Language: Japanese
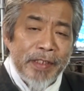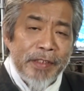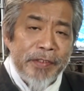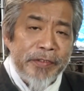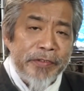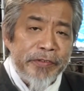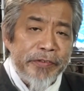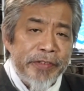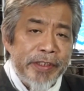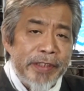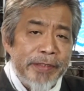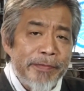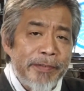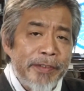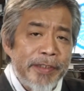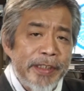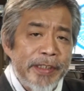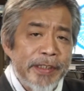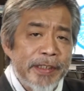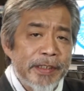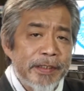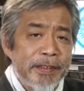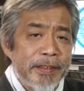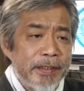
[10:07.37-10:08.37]
通気も
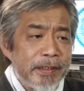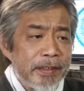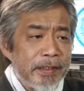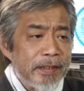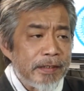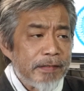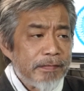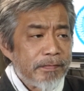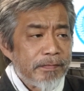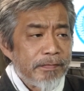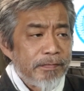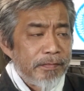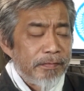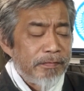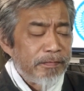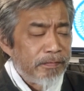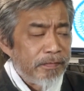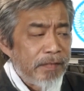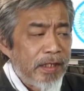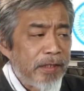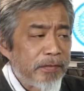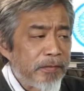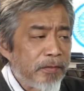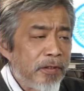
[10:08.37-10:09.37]
いいですし、
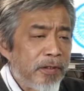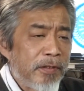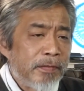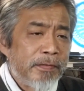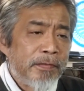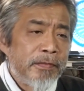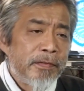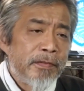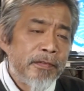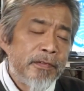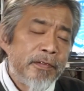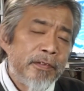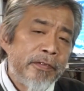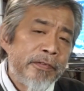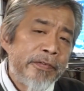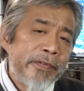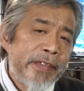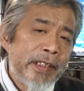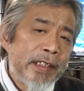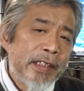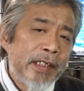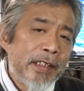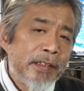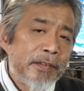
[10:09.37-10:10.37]
まあ当分こん
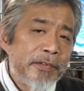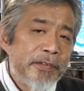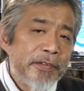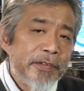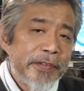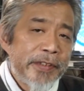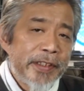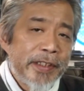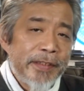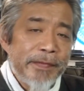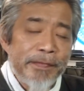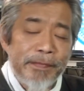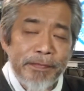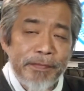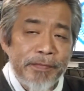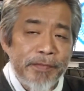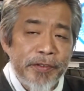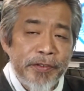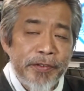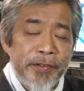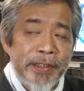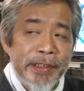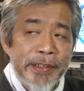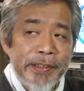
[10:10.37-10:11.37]
な格好で
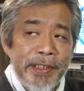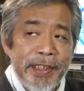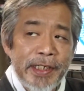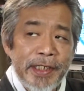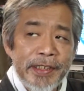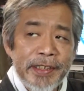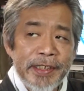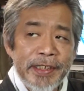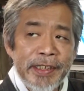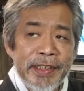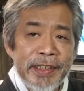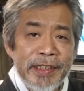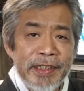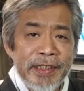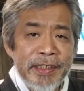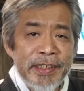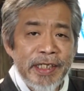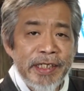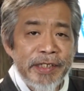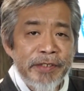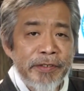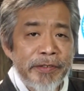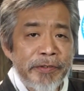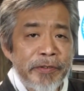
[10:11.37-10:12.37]
動画の配信し
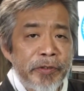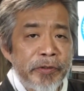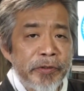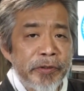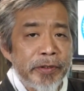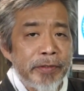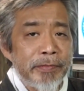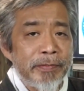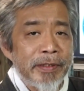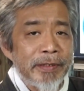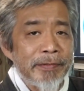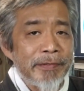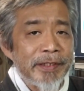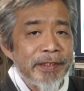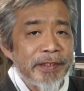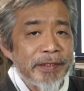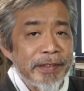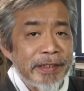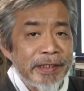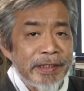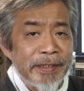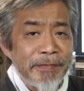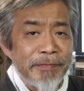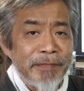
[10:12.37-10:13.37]
ていこうと思います
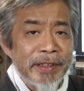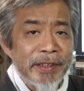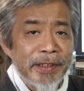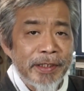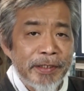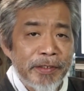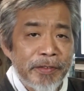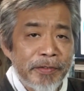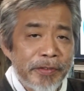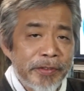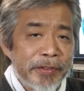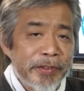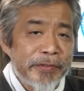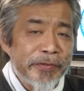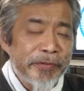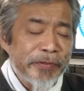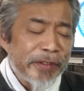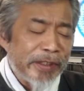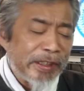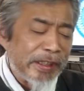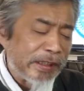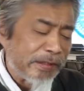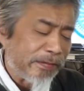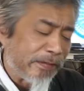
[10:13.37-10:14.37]
んで、またよろしくお願
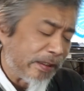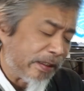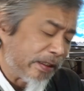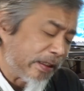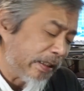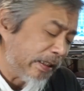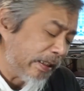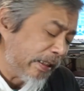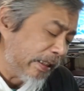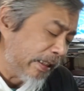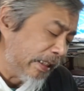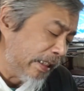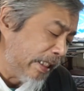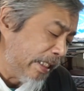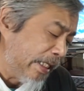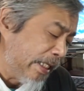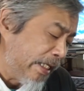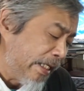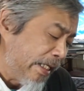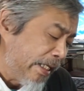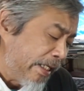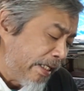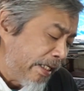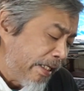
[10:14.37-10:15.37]
いします。
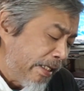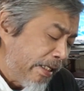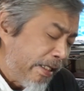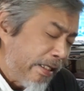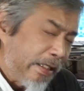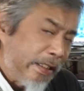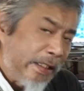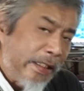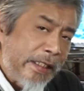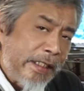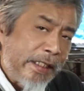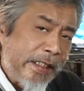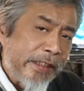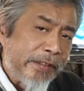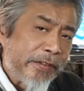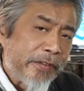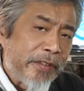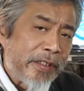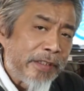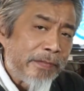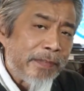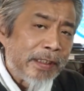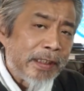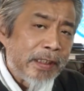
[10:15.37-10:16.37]
えー、以上、
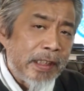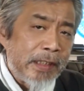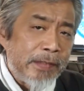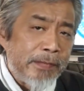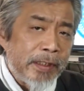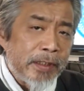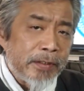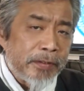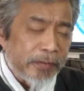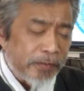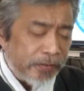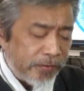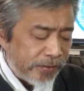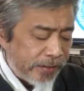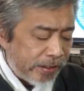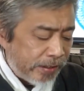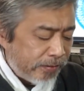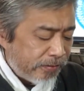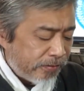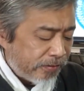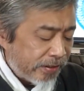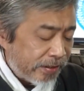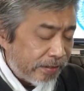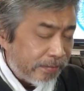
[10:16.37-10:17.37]
新町 ティーブイ の動画
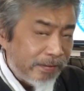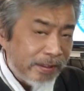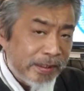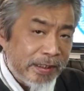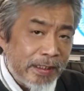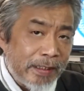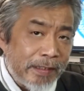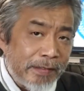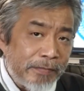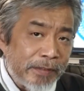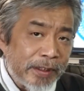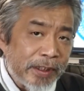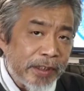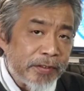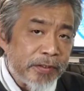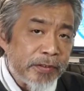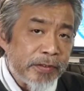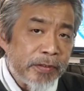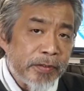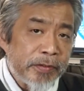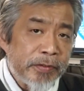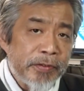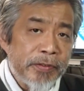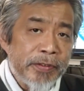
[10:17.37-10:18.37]
をお送りしました。また
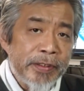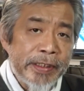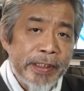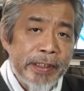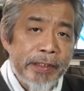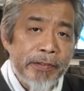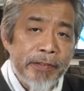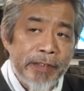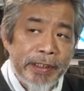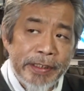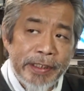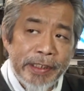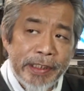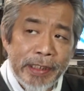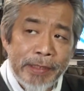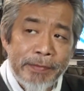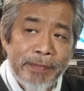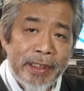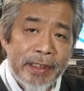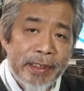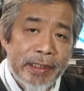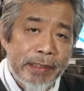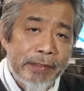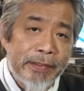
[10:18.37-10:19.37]
次の動画でお会いできれ
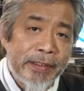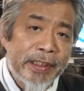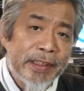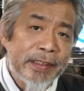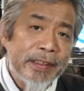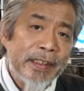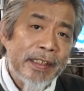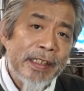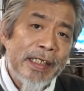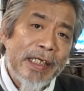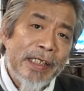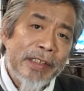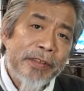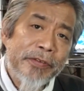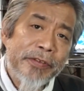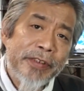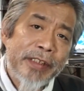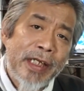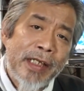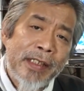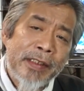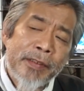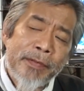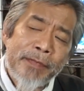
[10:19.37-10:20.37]
ば幸いです。そし
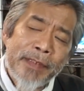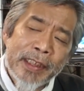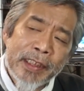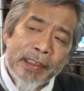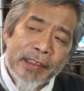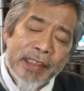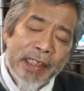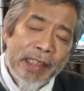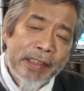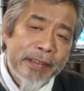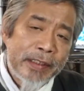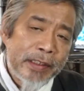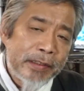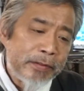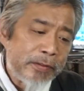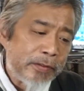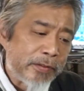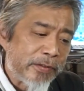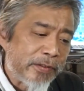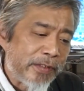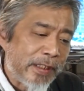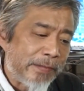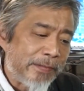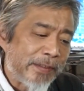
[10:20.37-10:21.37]
て、あの、まだチャンネル
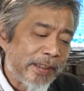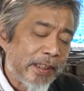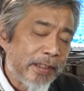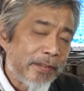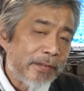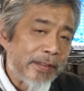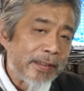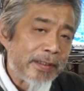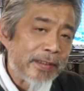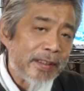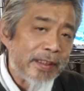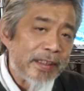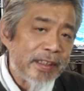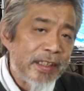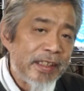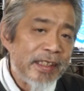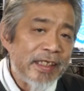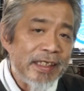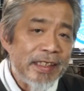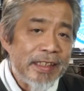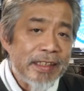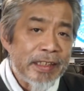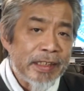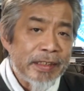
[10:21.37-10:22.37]
登録がまだの方は、ぜ
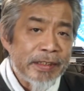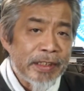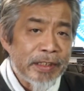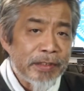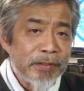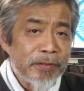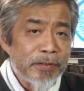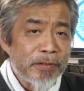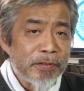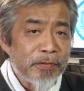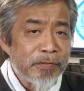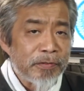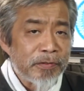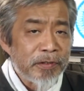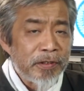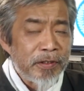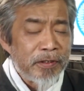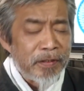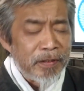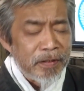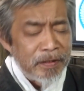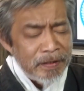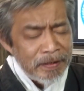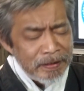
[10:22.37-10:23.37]
ひチャンネル登録
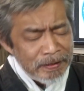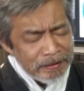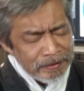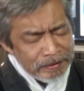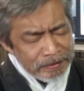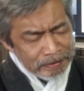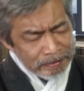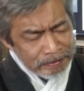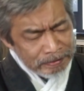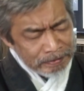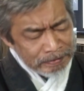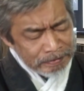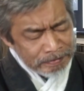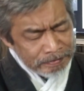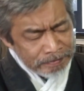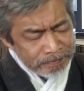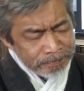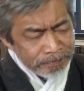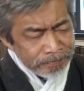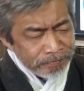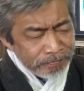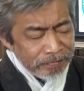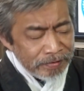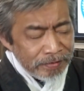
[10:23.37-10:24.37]
と、
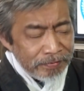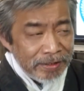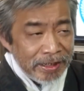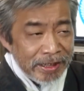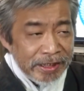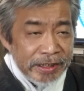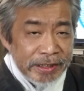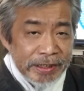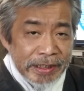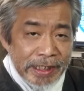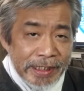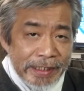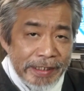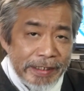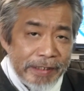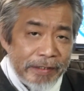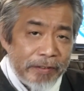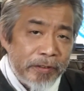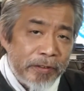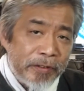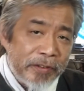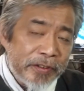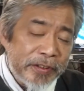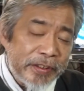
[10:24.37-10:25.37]
まあ、いいね
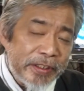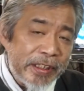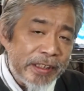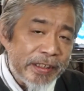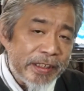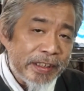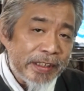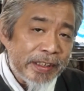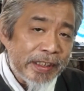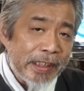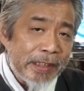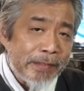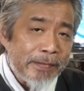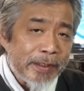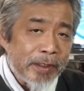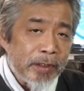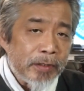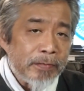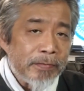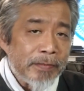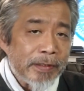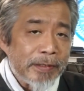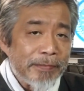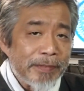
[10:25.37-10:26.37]
を押していただければ
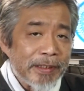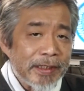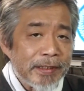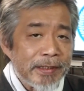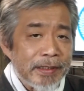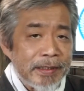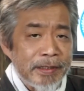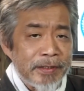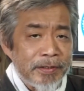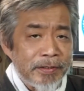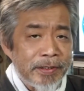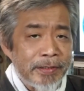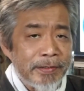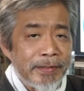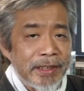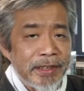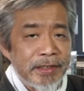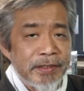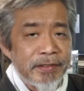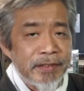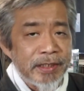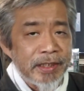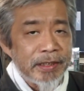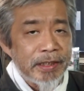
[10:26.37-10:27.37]
と思います。それでは
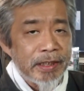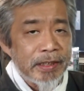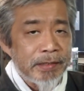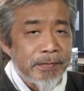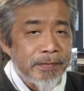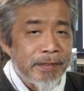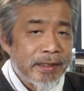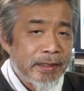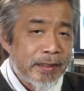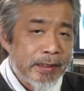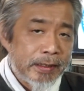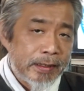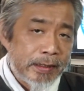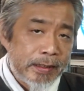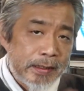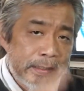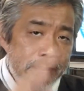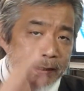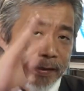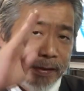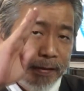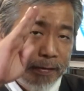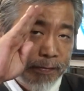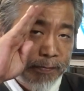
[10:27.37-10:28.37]
失礼いたしま
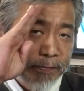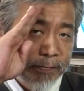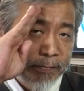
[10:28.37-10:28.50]
す。